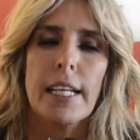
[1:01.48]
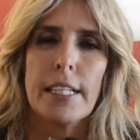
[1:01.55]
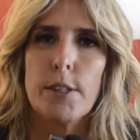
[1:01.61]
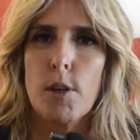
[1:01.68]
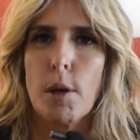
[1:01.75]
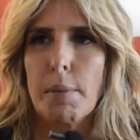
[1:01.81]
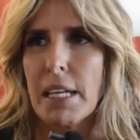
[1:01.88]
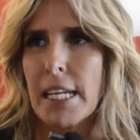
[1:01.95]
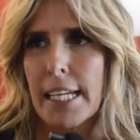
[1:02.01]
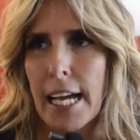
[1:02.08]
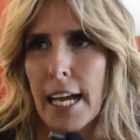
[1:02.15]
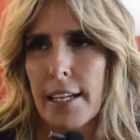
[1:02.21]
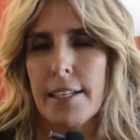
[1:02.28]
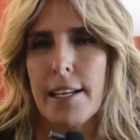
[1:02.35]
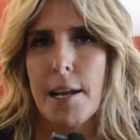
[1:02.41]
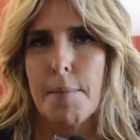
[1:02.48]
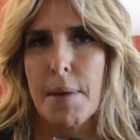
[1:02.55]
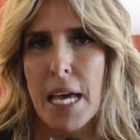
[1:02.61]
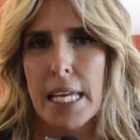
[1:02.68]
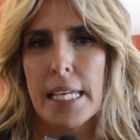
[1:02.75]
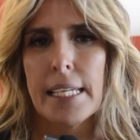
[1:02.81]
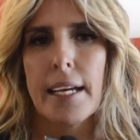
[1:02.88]
latinoamericani in
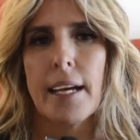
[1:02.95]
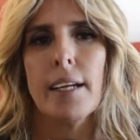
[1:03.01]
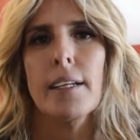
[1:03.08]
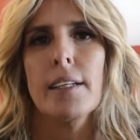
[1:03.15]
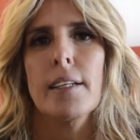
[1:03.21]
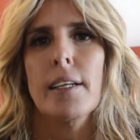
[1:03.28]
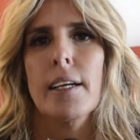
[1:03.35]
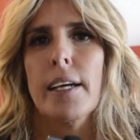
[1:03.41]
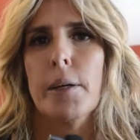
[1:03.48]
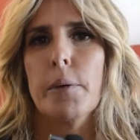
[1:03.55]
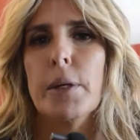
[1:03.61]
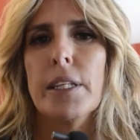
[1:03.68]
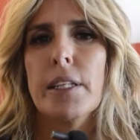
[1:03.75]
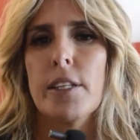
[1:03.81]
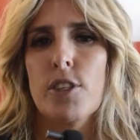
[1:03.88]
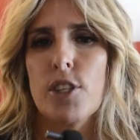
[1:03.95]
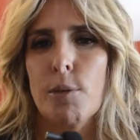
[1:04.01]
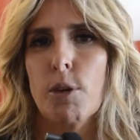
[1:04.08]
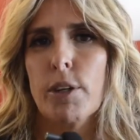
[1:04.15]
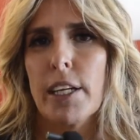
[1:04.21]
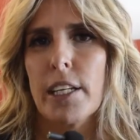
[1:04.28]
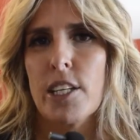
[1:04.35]
America e quindi
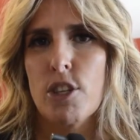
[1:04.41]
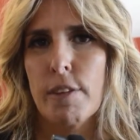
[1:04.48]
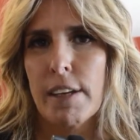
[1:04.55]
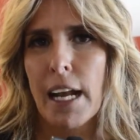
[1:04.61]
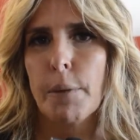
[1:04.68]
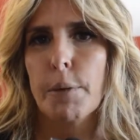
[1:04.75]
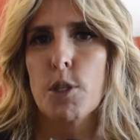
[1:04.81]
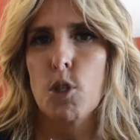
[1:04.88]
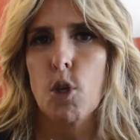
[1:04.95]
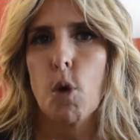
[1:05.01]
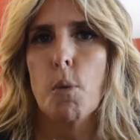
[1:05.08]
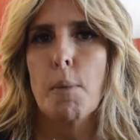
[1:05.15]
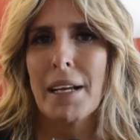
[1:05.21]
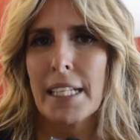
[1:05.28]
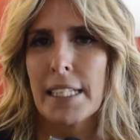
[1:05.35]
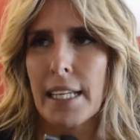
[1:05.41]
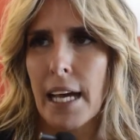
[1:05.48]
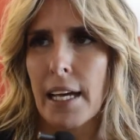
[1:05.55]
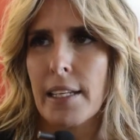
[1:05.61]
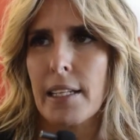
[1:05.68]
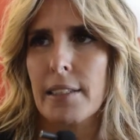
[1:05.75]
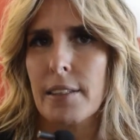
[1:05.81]
diciamo che riceverà questo
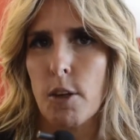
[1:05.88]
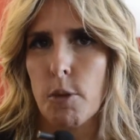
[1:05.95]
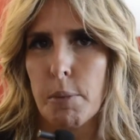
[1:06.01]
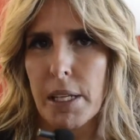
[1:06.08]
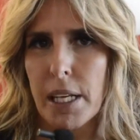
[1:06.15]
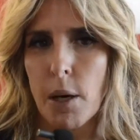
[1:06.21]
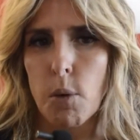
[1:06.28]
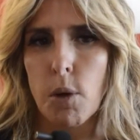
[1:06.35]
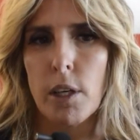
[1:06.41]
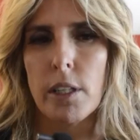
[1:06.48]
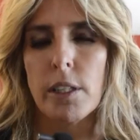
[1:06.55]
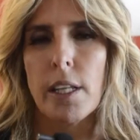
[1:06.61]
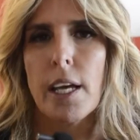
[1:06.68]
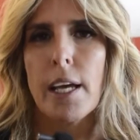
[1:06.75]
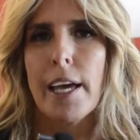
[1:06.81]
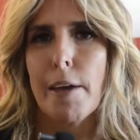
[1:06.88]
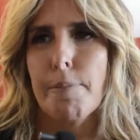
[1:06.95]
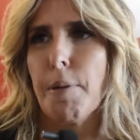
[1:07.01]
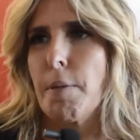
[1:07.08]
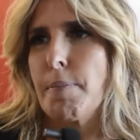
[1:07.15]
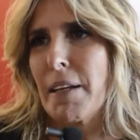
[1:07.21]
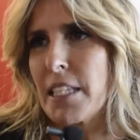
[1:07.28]
Humanitarian Taormina Award e
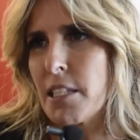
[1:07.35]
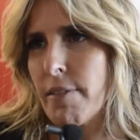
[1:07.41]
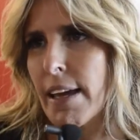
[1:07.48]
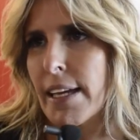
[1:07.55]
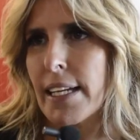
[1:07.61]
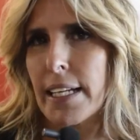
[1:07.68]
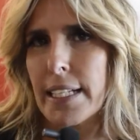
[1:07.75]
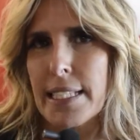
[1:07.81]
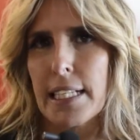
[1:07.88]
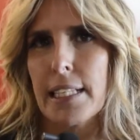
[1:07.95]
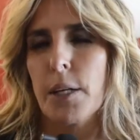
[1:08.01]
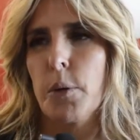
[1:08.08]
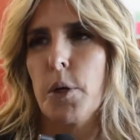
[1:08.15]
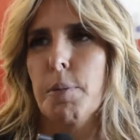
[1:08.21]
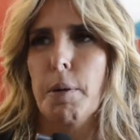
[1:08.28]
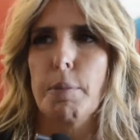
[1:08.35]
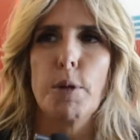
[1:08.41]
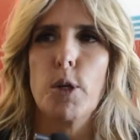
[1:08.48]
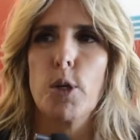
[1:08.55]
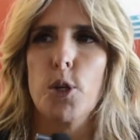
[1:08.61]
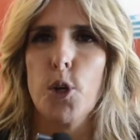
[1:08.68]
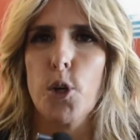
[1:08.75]
poi Paz Vega che è stata qui
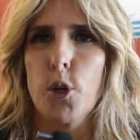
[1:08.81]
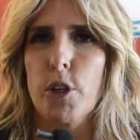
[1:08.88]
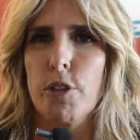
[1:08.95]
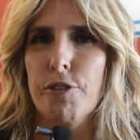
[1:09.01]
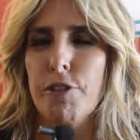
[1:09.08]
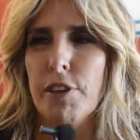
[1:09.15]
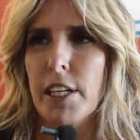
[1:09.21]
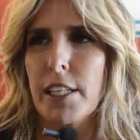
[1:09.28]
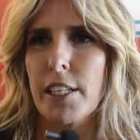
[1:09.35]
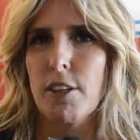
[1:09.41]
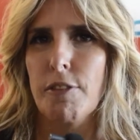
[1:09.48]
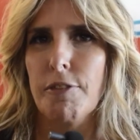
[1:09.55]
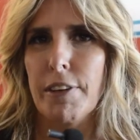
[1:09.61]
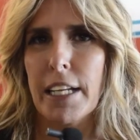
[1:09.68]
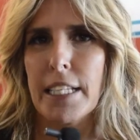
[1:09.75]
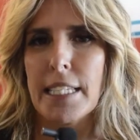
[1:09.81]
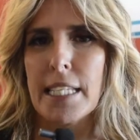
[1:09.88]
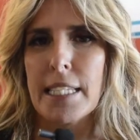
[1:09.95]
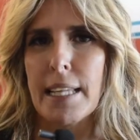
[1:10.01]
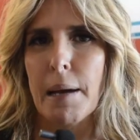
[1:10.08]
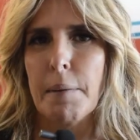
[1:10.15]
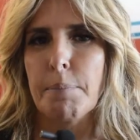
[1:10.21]
proprio con noi in fine di conferenza
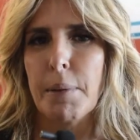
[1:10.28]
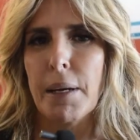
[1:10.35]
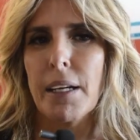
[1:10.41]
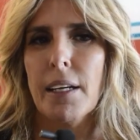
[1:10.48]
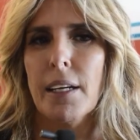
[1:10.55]
stampa